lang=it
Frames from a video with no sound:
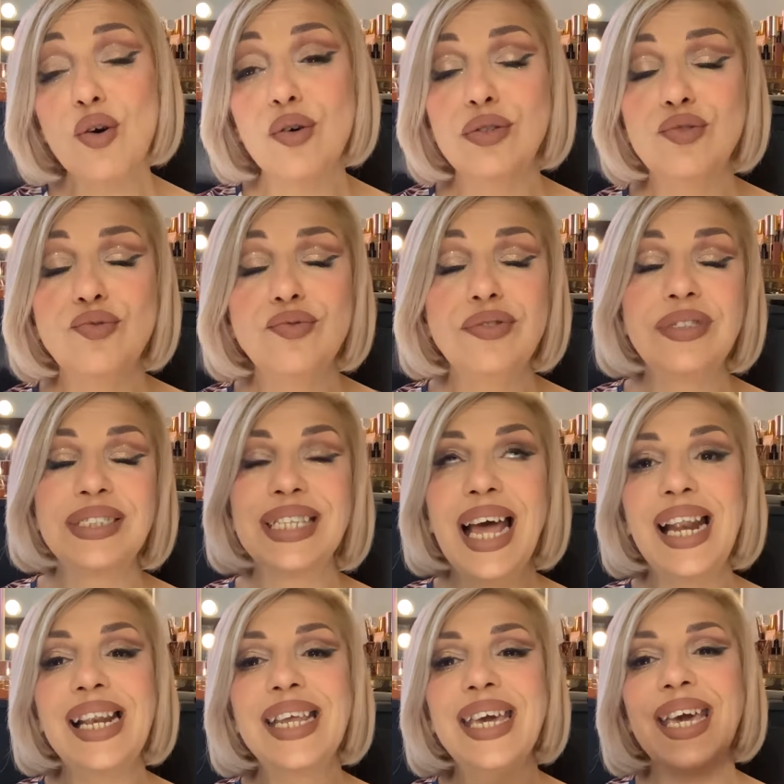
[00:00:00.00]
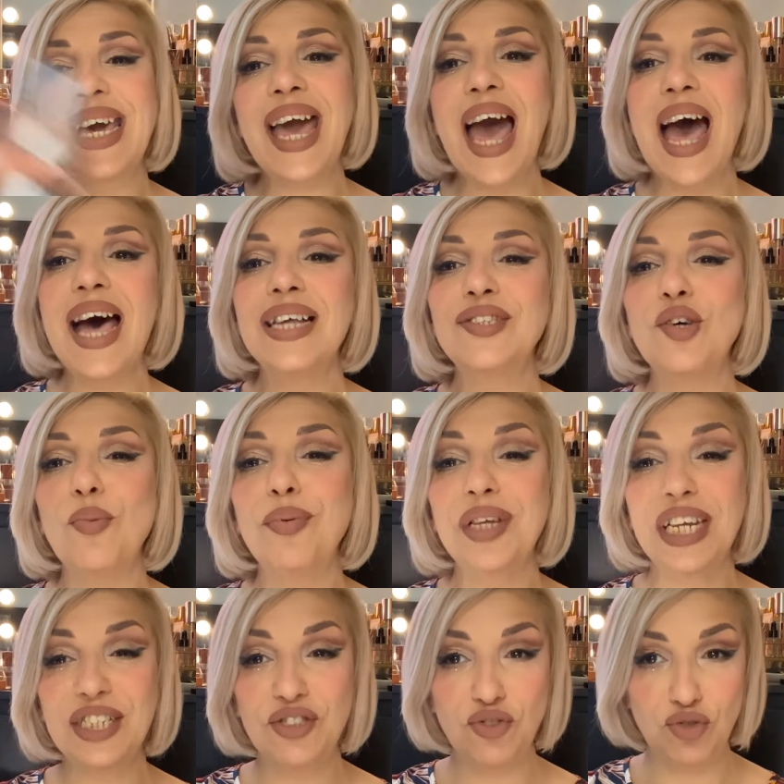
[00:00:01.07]
con un talcato
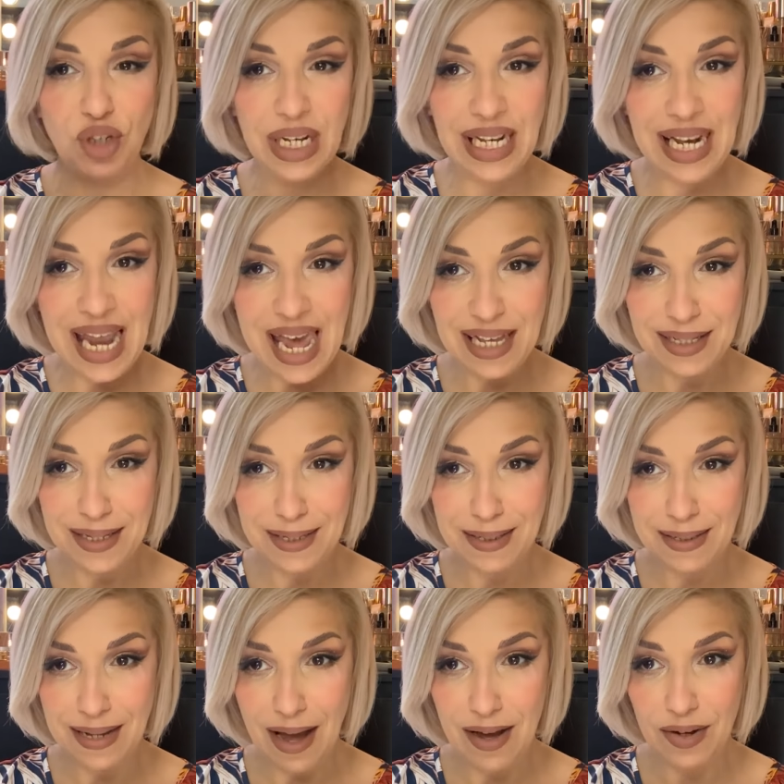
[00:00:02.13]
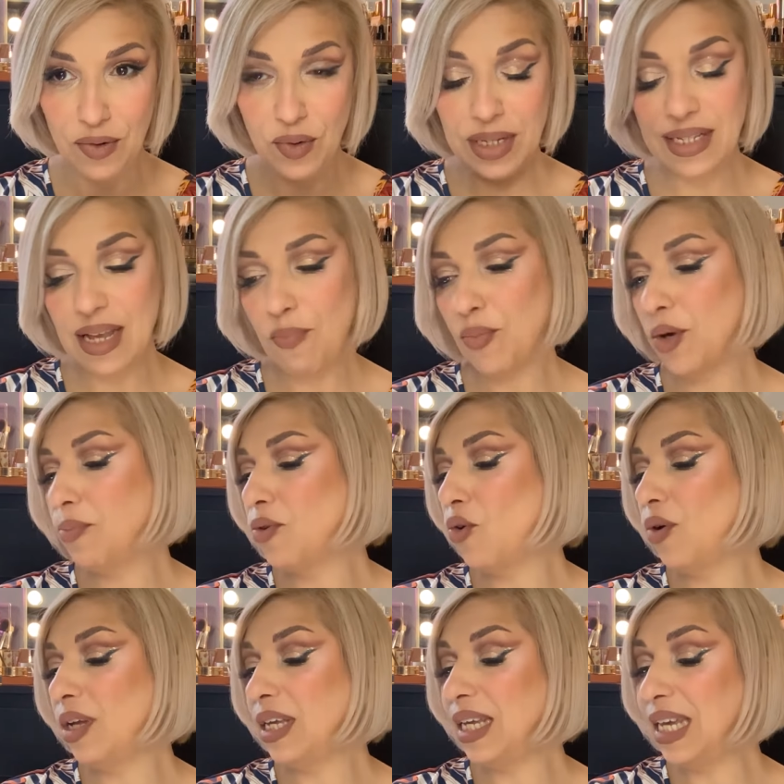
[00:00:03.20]
per eccellenza. Questo è
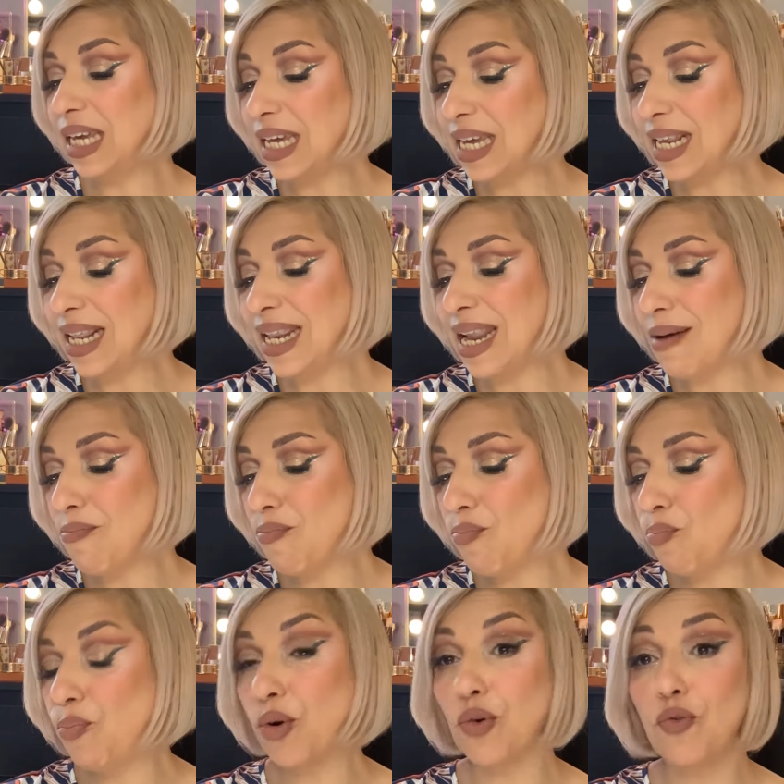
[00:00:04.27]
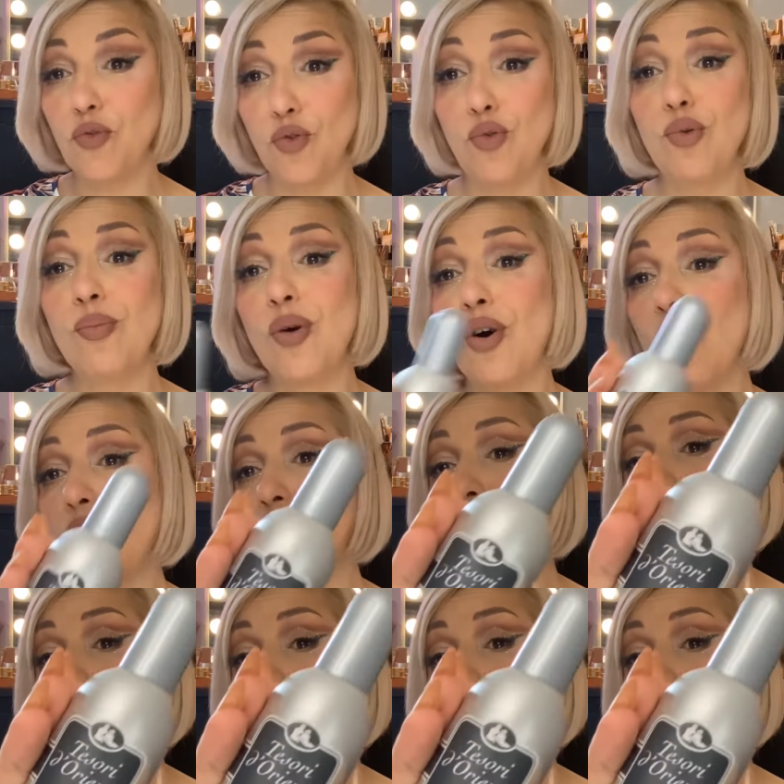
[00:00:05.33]
proprio il profumo